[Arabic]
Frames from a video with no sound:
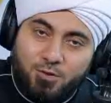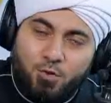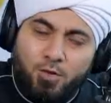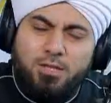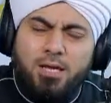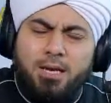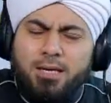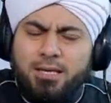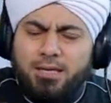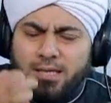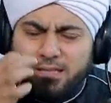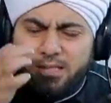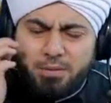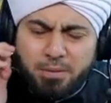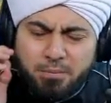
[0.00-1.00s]
ولذلك انا
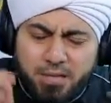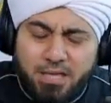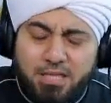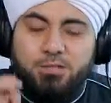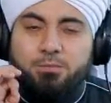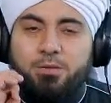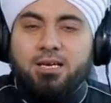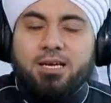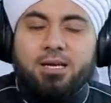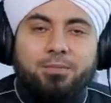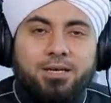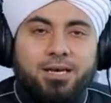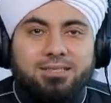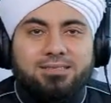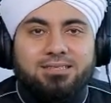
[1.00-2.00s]
اعتبر من اجمل
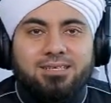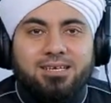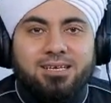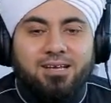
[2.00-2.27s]
الابيات